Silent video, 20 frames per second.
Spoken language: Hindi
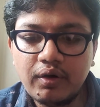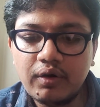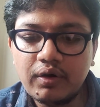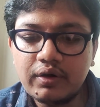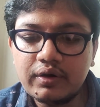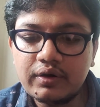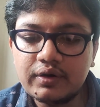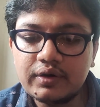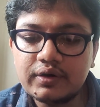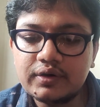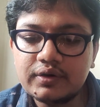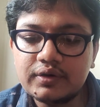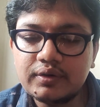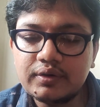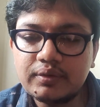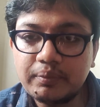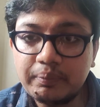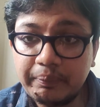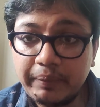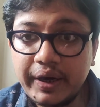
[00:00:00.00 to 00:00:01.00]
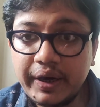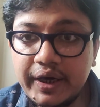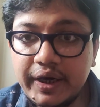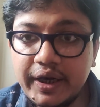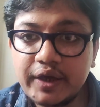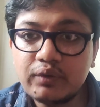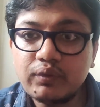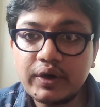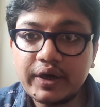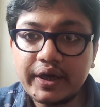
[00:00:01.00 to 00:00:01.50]
और मैं
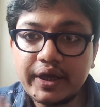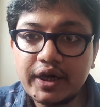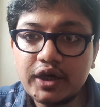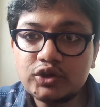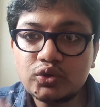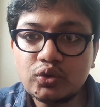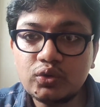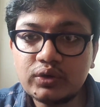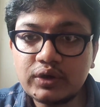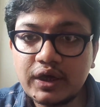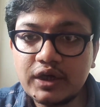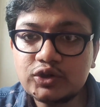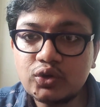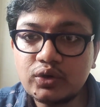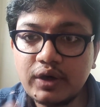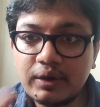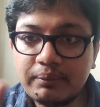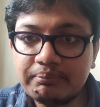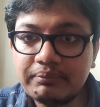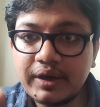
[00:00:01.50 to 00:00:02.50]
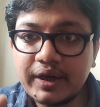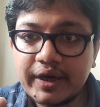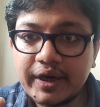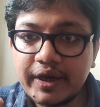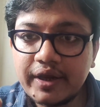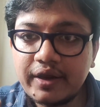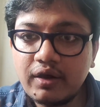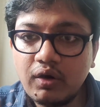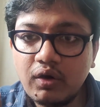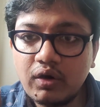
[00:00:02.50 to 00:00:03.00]
लिंक वगैरह जो उनका जो नंबर
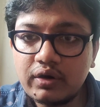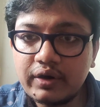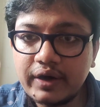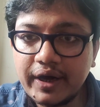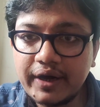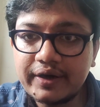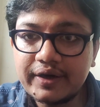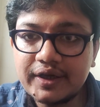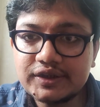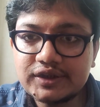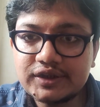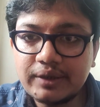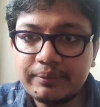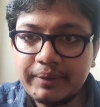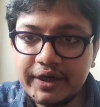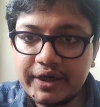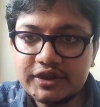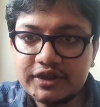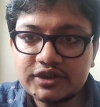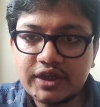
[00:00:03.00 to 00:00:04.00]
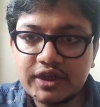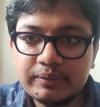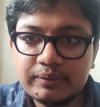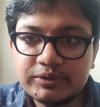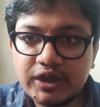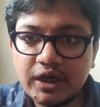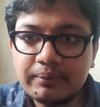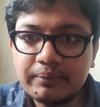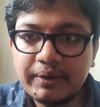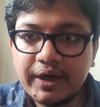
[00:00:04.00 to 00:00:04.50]
है और एड्रेस है मैं
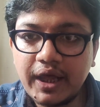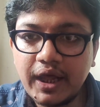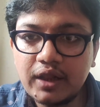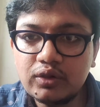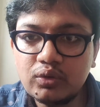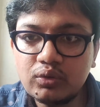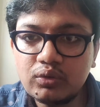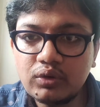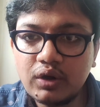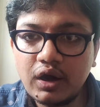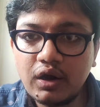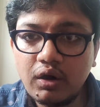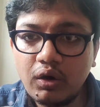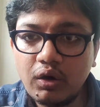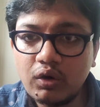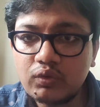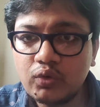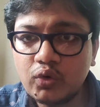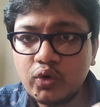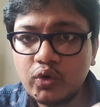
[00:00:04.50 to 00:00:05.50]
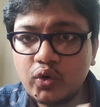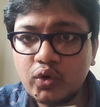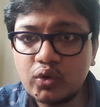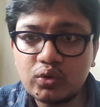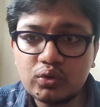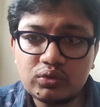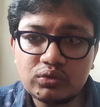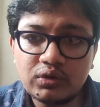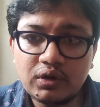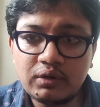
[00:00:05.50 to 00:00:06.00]
डिस्क्रिप्शन में डाल दूंगा और वो
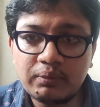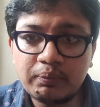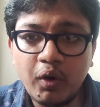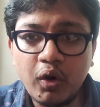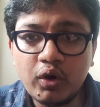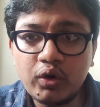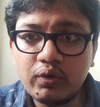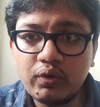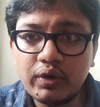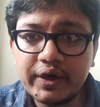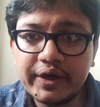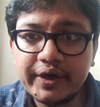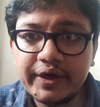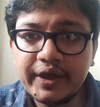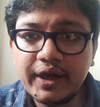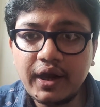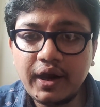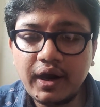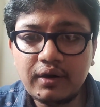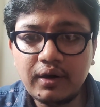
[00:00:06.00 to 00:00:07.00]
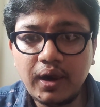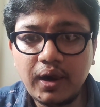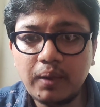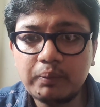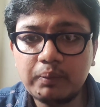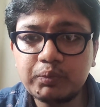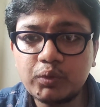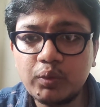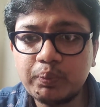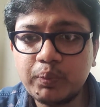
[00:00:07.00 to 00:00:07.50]
लोग ऑल ओवर इंडिया
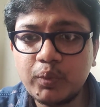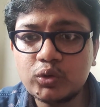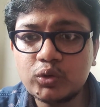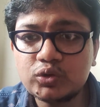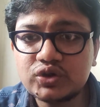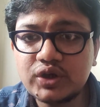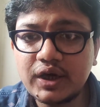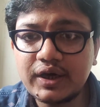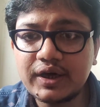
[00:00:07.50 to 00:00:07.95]
आपको पोस्ट